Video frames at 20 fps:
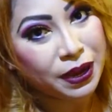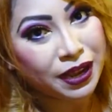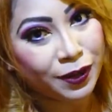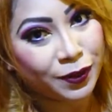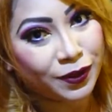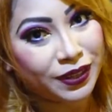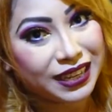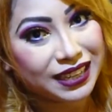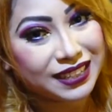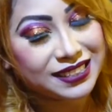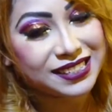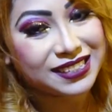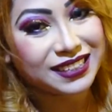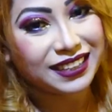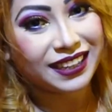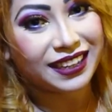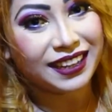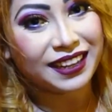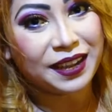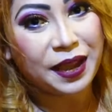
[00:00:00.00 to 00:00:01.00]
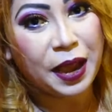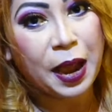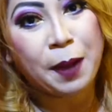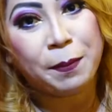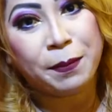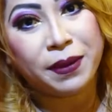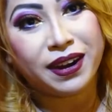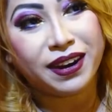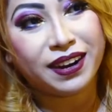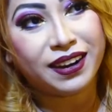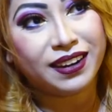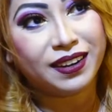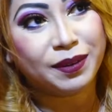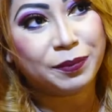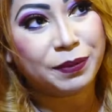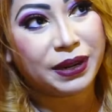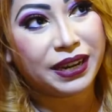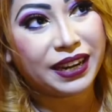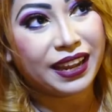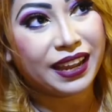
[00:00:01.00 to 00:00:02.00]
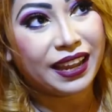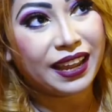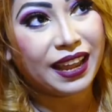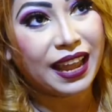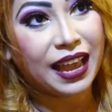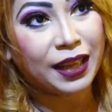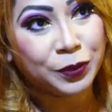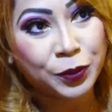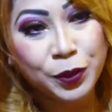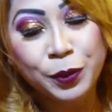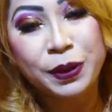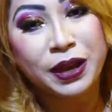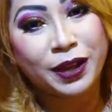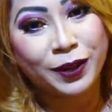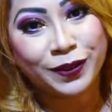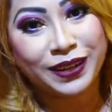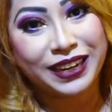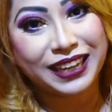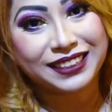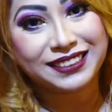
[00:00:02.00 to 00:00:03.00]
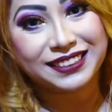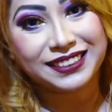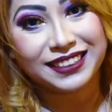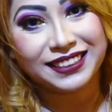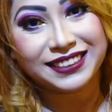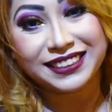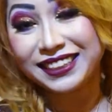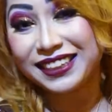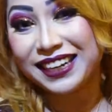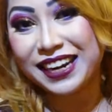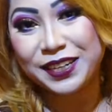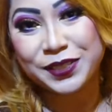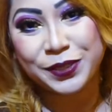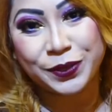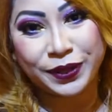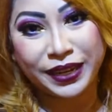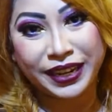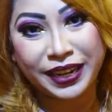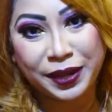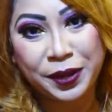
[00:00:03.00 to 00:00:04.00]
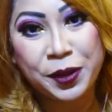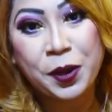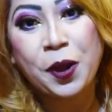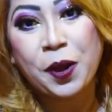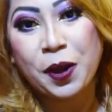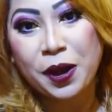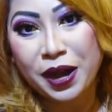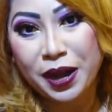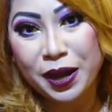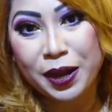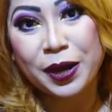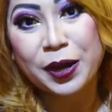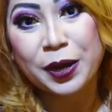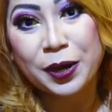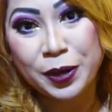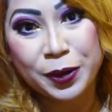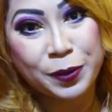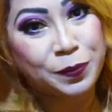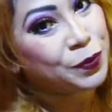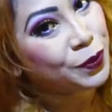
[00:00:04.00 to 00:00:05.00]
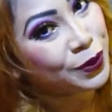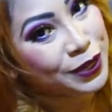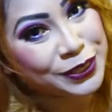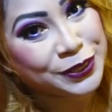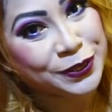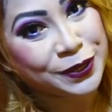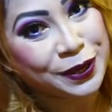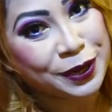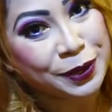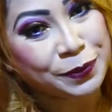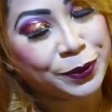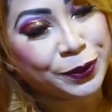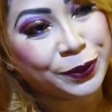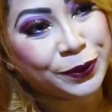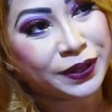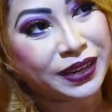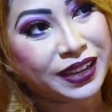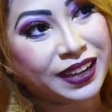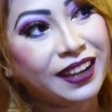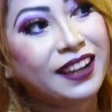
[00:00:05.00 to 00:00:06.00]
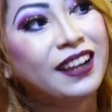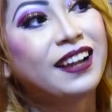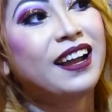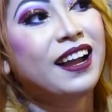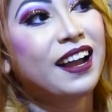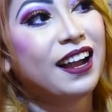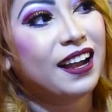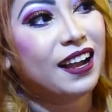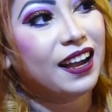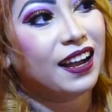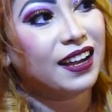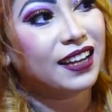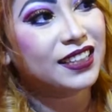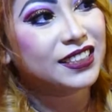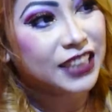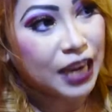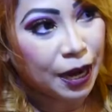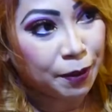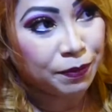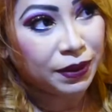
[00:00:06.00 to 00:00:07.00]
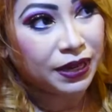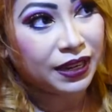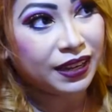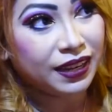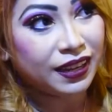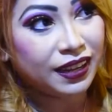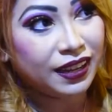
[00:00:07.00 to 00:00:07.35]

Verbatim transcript: ভালো লাগছে আমার মানে এতই ভালো লাগছে যেটা আসলে প্রকাশ করার মতো না সামনে